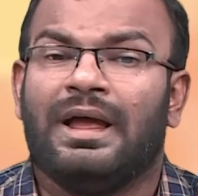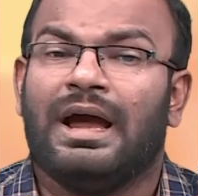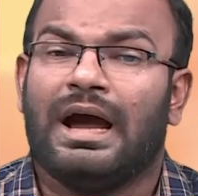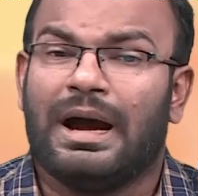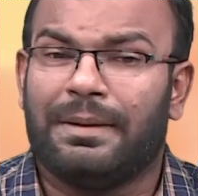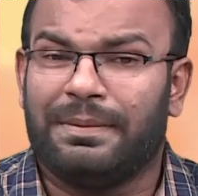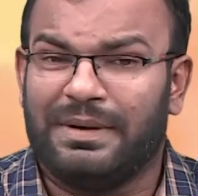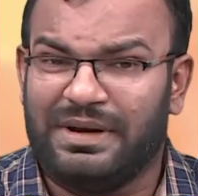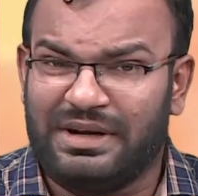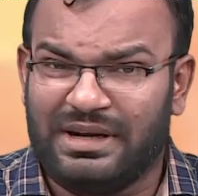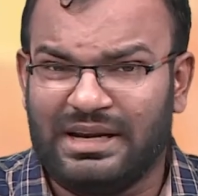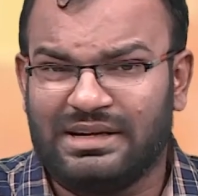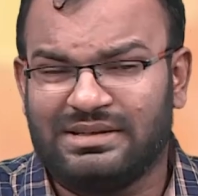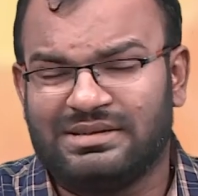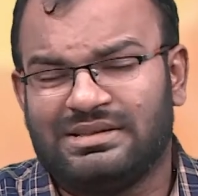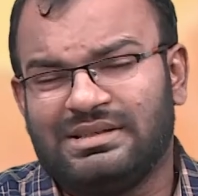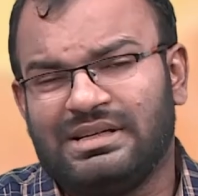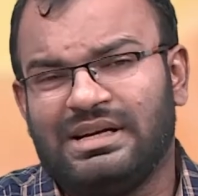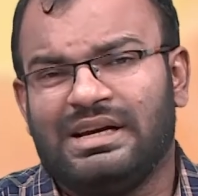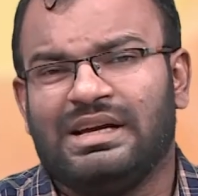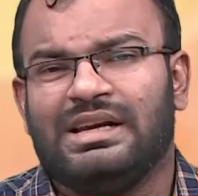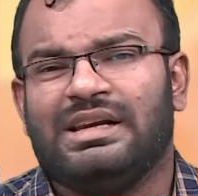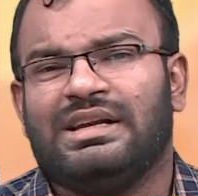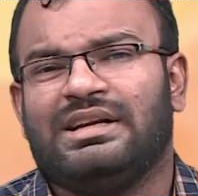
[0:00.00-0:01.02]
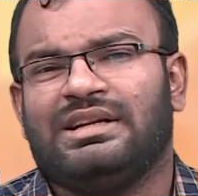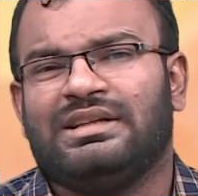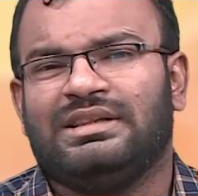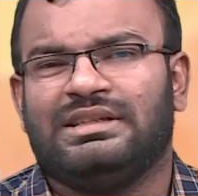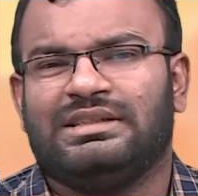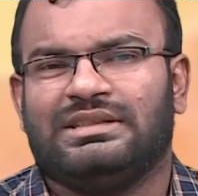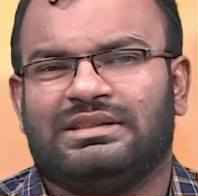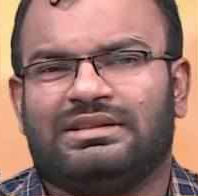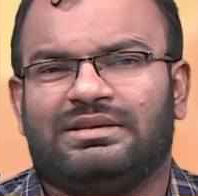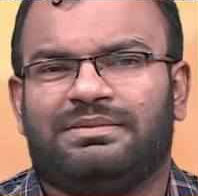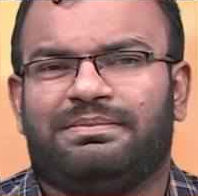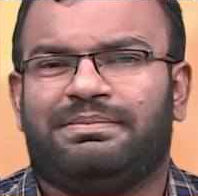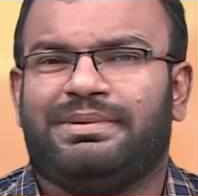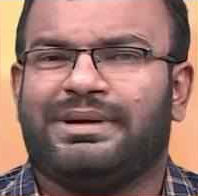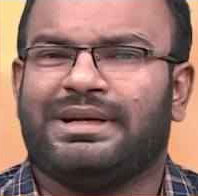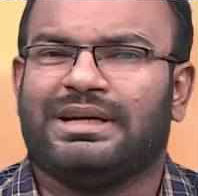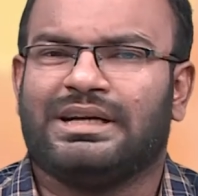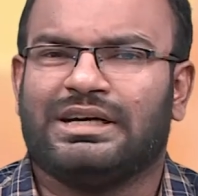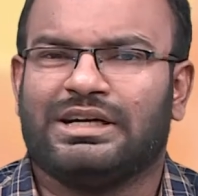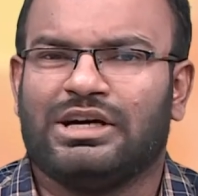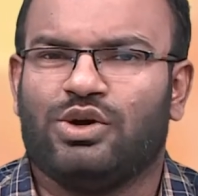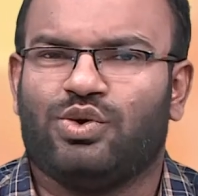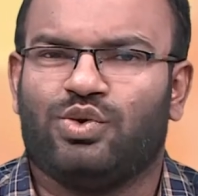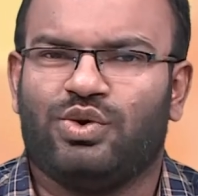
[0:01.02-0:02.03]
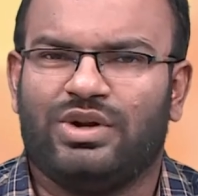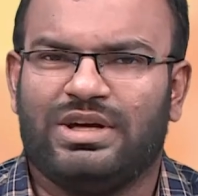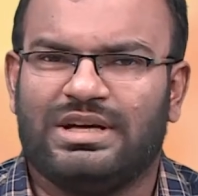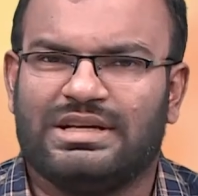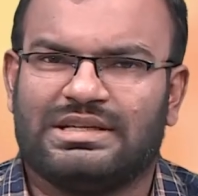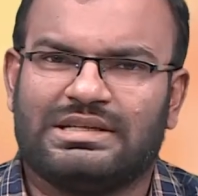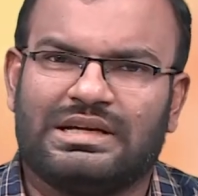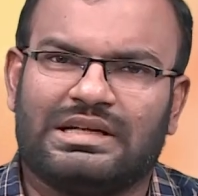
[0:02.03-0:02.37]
அப்படி நெற்றியிலிருந்து பிறகக்கூடிய